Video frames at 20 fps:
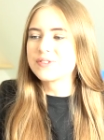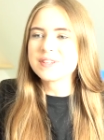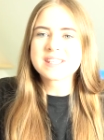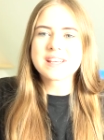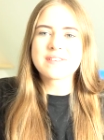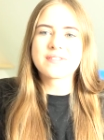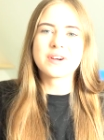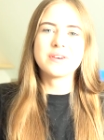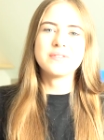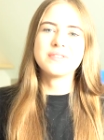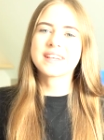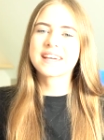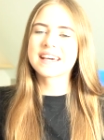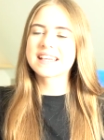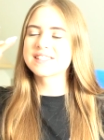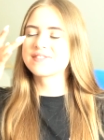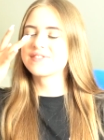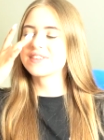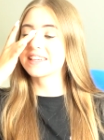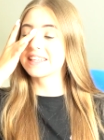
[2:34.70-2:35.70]
finde es einfach irgendwie
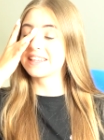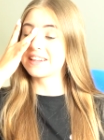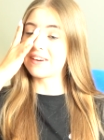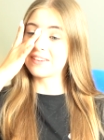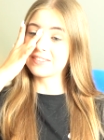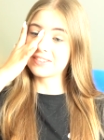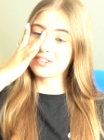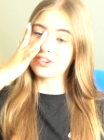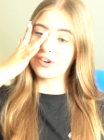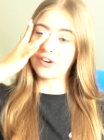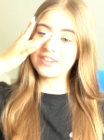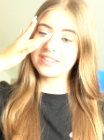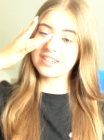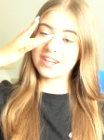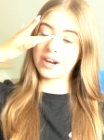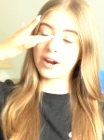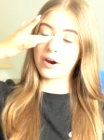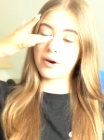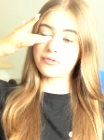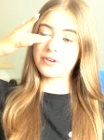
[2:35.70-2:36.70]
krass, wie genau die Leute
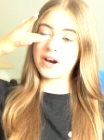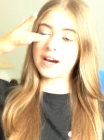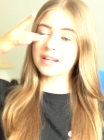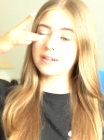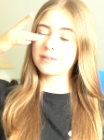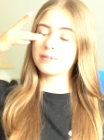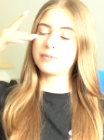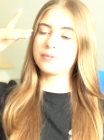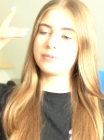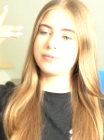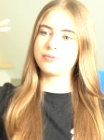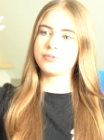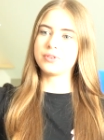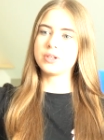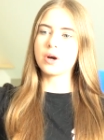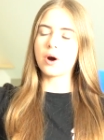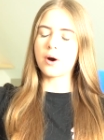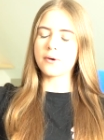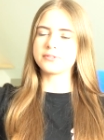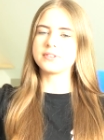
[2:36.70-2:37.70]
darauf achten,
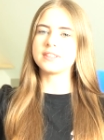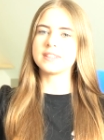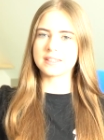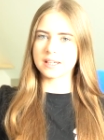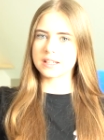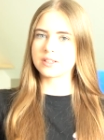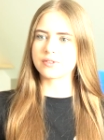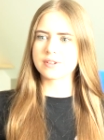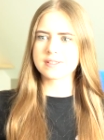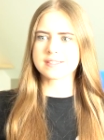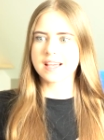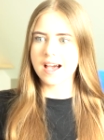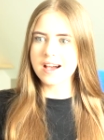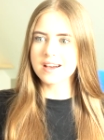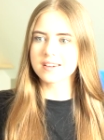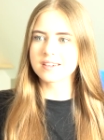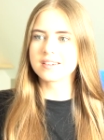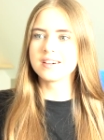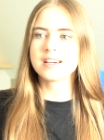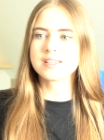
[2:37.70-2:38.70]
wie oft ich etwas
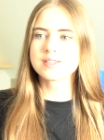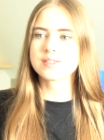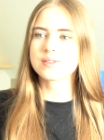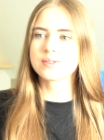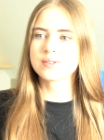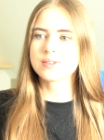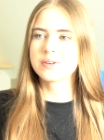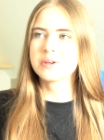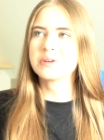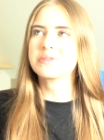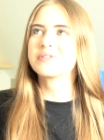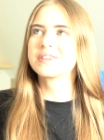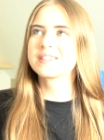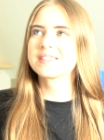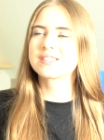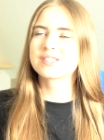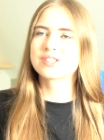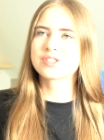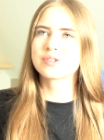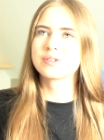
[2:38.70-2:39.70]
sage. Also irgendwie
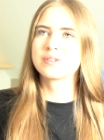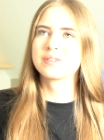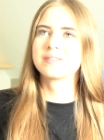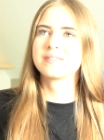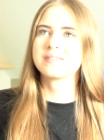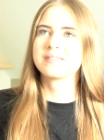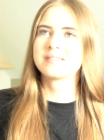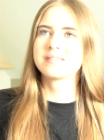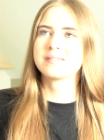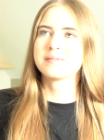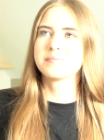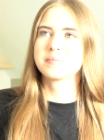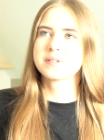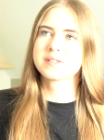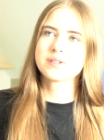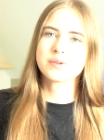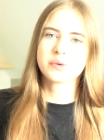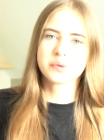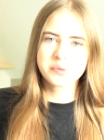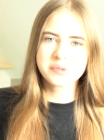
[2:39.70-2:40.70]
ist es schon
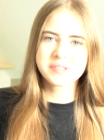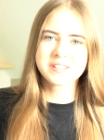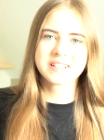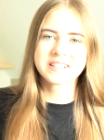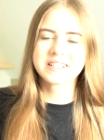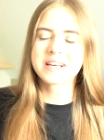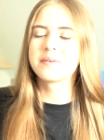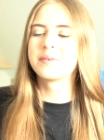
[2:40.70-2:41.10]
bisschen gruselig,